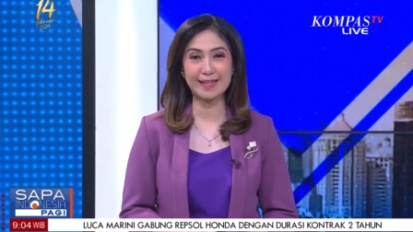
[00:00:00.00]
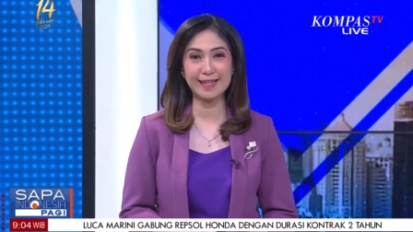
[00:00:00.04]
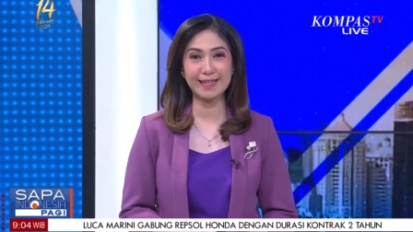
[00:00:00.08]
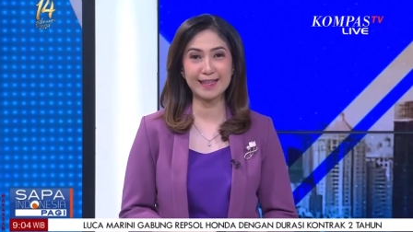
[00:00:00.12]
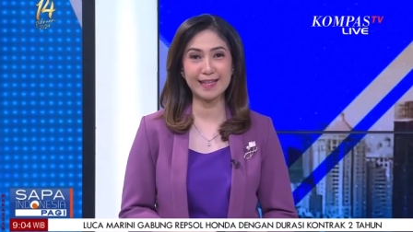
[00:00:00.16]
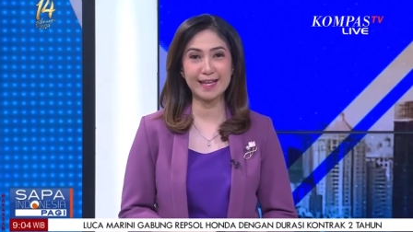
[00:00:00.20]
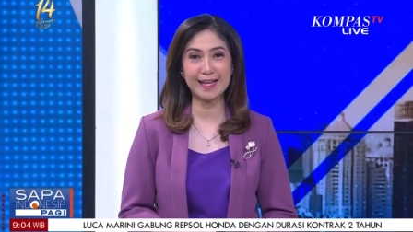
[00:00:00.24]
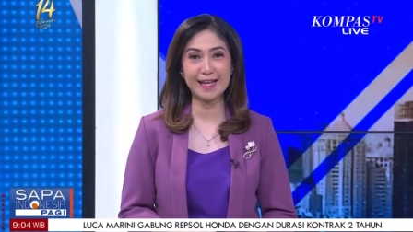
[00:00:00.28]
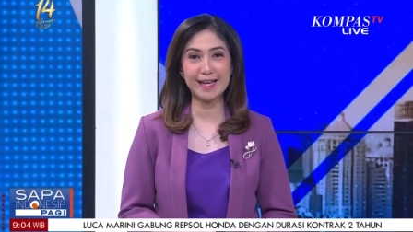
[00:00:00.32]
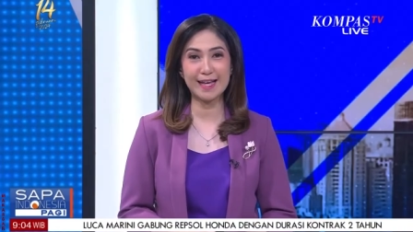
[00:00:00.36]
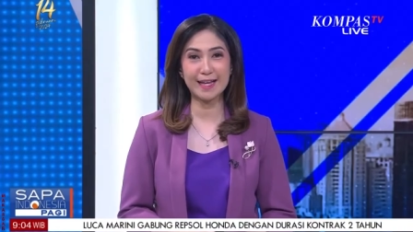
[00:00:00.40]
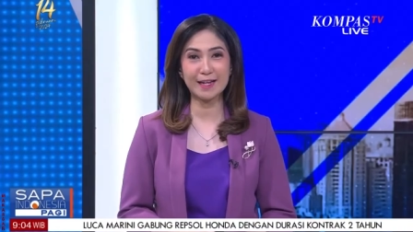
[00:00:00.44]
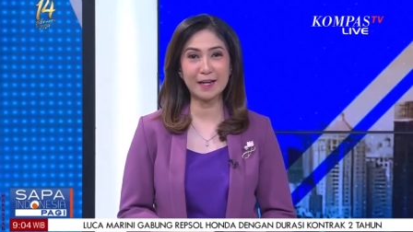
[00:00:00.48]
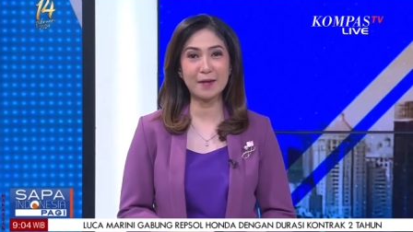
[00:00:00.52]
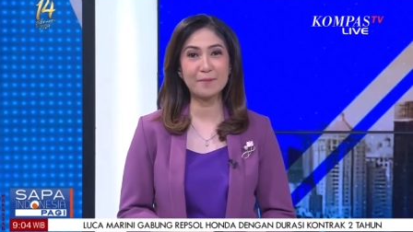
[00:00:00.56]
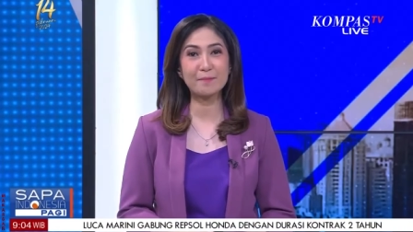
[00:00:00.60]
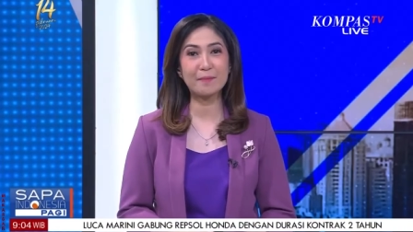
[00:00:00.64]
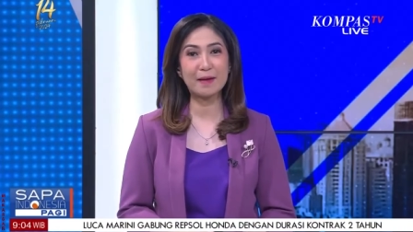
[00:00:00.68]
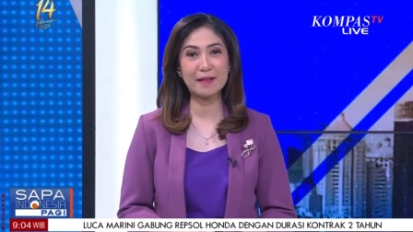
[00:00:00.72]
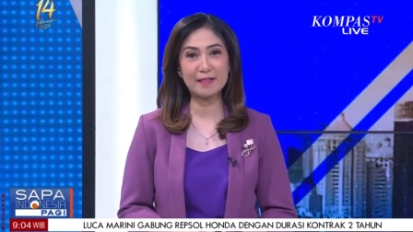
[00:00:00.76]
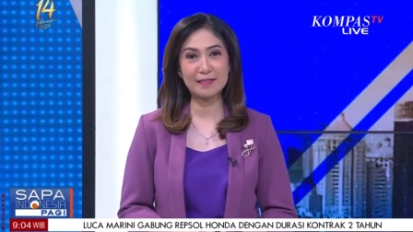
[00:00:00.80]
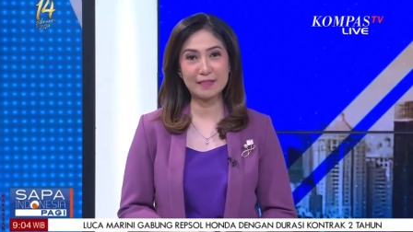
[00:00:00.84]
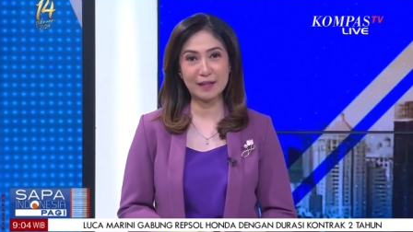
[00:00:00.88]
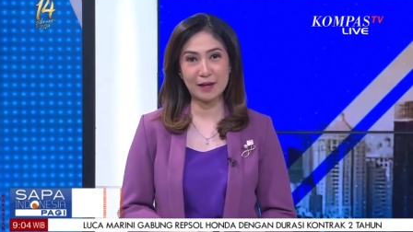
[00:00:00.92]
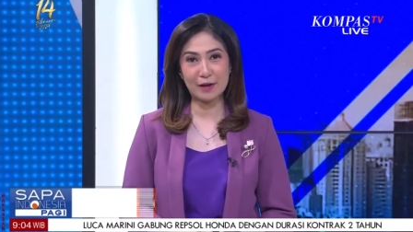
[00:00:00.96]
Kita akan
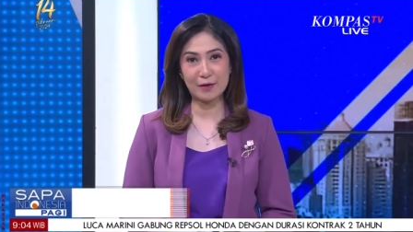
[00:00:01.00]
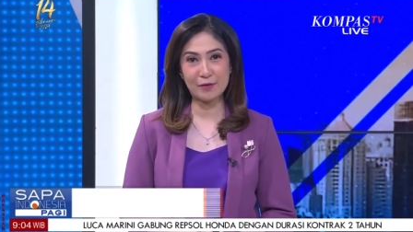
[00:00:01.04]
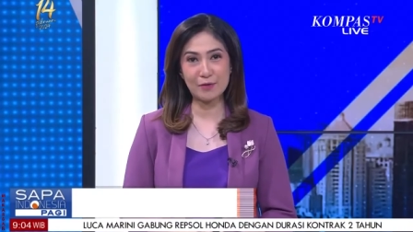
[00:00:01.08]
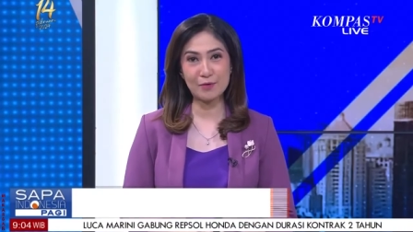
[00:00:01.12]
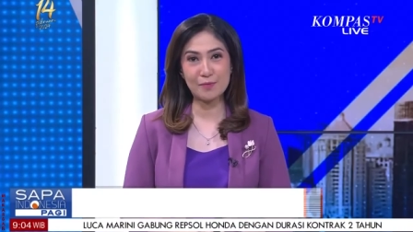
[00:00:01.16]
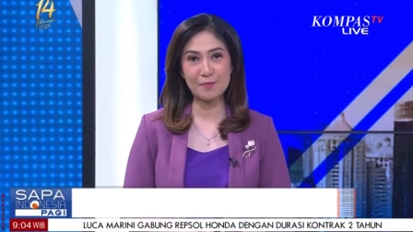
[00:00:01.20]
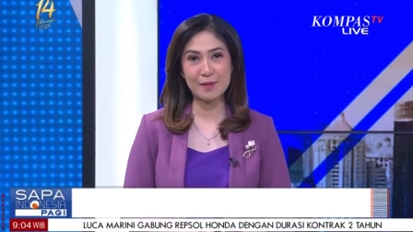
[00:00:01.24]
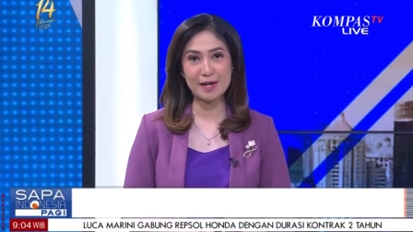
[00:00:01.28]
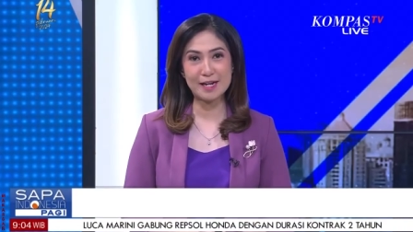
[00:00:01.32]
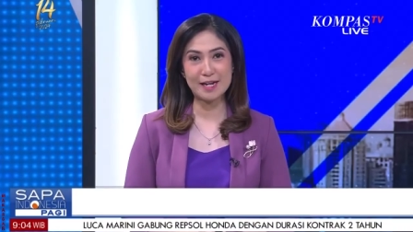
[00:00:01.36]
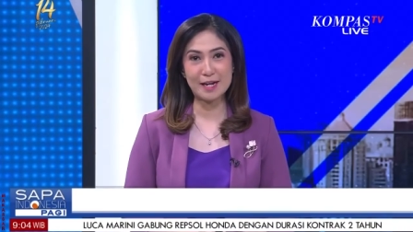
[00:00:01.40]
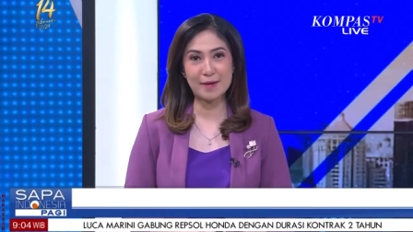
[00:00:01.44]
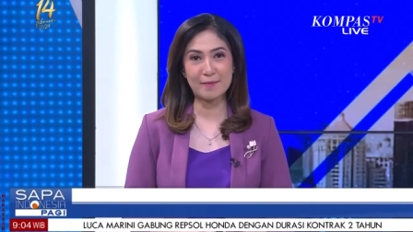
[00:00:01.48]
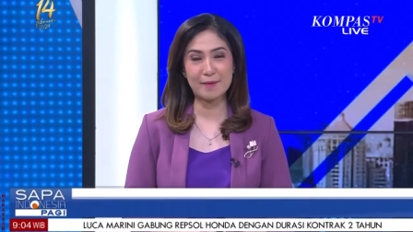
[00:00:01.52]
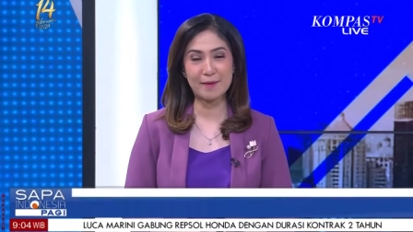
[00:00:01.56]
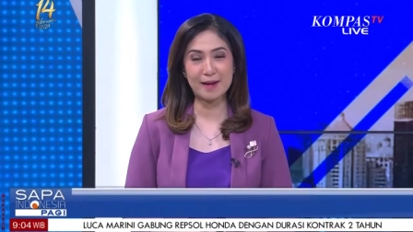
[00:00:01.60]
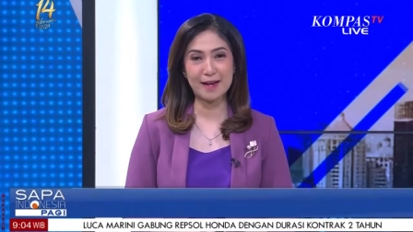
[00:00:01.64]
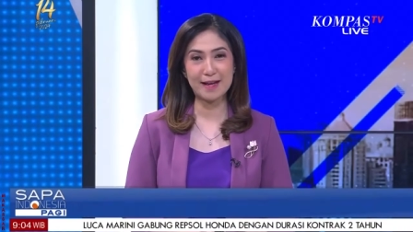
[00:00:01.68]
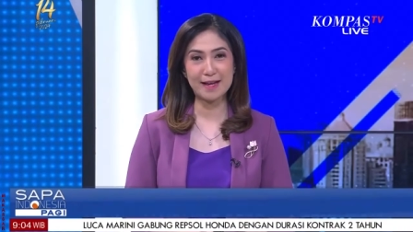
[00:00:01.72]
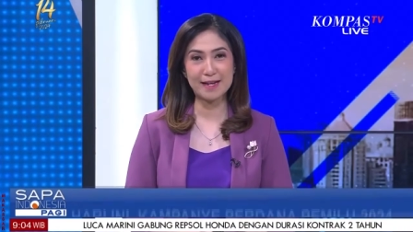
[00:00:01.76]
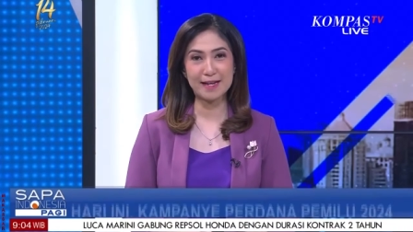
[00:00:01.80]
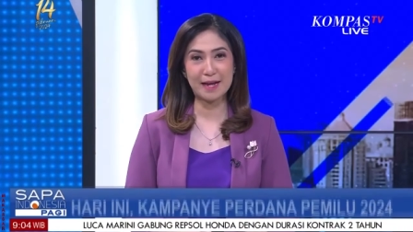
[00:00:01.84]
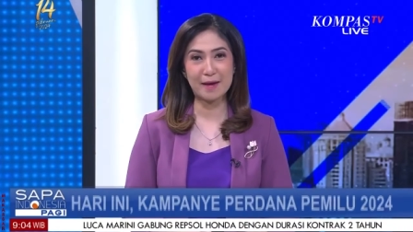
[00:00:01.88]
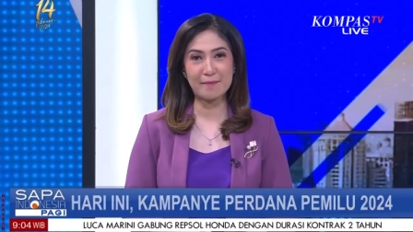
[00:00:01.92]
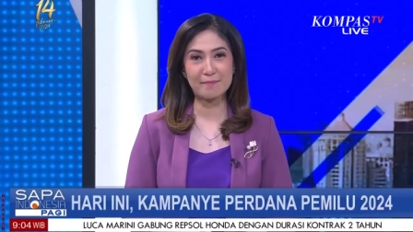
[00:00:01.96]
pantau
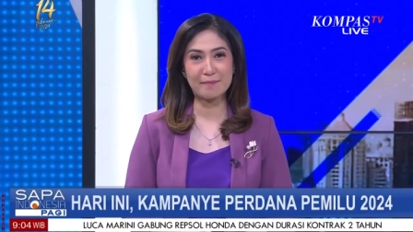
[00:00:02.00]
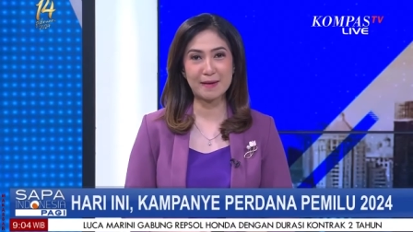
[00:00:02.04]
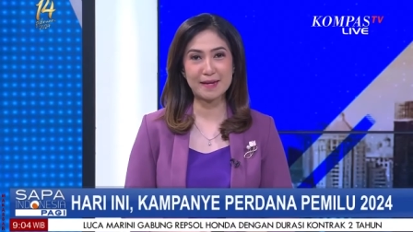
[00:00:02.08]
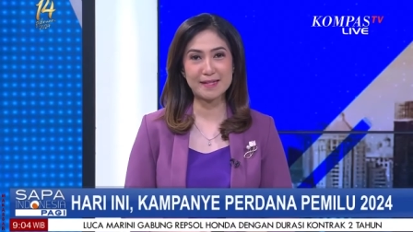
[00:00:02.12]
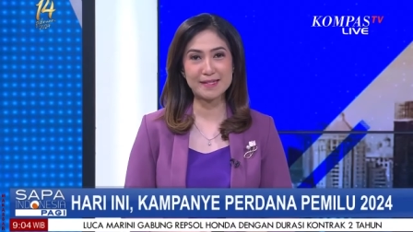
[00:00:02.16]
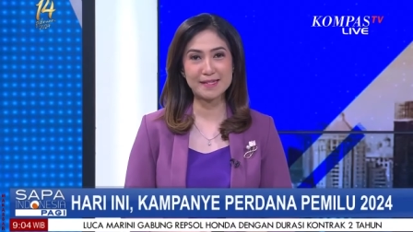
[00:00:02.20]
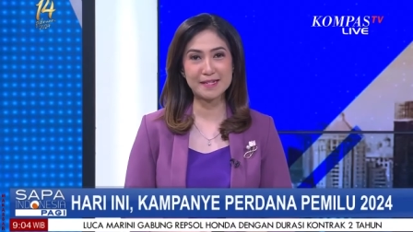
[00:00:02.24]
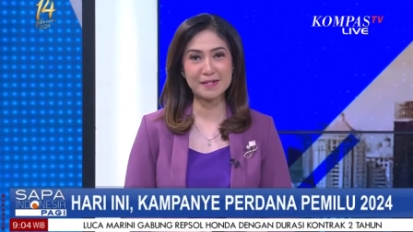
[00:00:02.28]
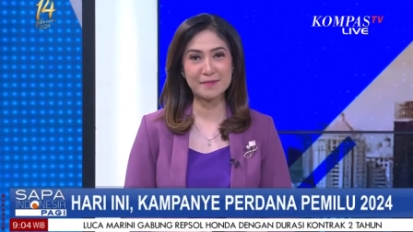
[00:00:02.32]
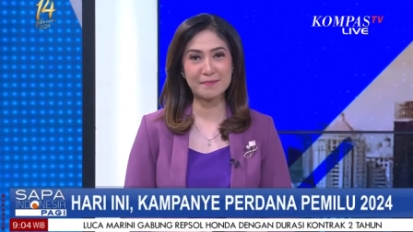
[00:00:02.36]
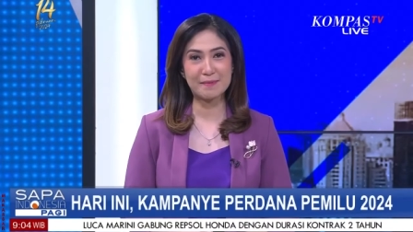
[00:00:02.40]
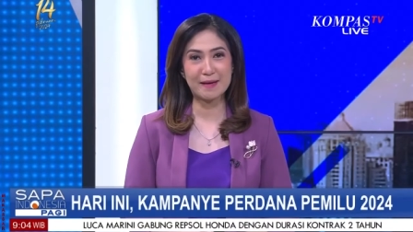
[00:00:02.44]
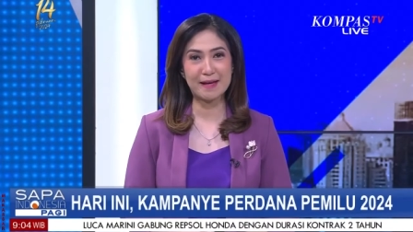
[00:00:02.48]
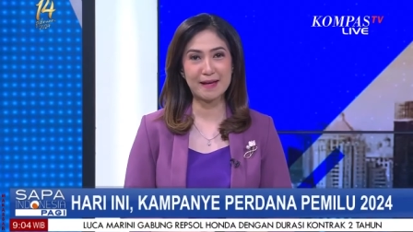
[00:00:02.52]
bagaimana kampanye